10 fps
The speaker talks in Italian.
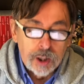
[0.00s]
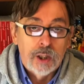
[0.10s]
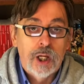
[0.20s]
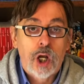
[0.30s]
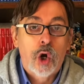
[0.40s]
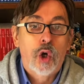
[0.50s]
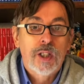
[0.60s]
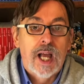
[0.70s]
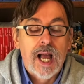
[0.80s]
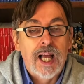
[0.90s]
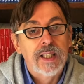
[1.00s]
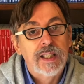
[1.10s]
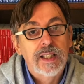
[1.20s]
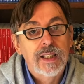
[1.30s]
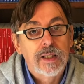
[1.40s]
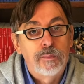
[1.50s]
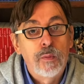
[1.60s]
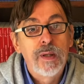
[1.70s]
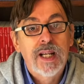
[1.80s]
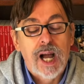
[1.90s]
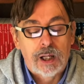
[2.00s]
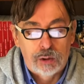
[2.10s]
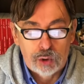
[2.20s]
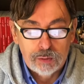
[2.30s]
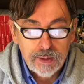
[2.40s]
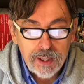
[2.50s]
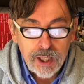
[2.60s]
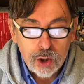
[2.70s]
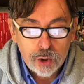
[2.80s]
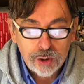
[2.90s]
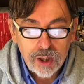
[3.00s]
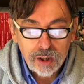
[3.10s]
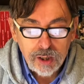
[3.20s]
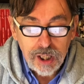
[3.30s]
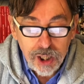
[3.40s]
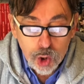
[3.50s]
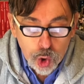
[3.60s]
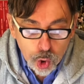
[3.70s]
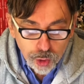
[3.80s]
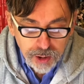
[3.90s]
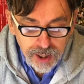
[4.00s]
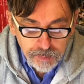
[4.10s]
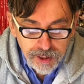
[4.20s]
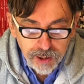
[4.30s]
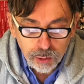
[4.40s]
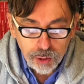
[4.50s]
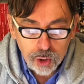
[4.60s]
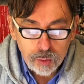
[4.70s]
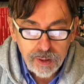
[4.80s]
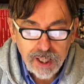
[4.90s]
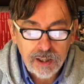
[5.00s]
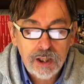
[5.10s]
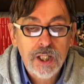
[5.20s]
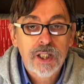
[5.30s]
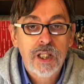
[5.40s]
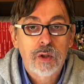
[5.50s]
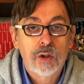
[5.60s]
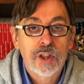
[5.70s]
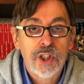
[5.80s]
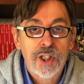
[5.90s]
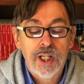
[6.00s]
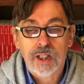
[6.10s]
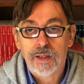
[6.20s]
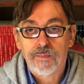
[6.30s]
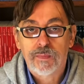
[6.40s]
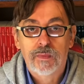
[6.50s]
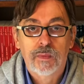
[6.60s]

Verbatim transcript: che cosa ha pubblicato giovedì il, coordinamento dei comitati di redazione di Jedi.